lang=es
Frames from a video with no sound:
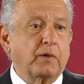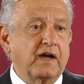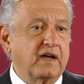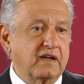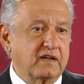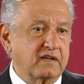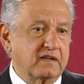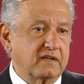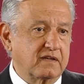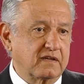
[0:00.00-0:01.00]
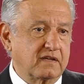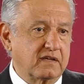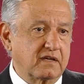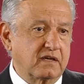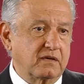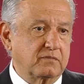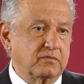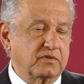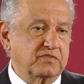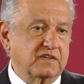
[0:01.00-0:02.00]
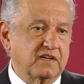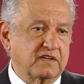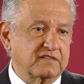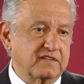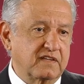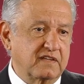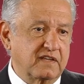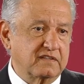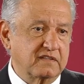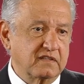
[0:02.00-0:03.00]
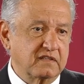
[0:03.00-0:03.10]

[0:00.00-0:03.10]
va a modificarse la edad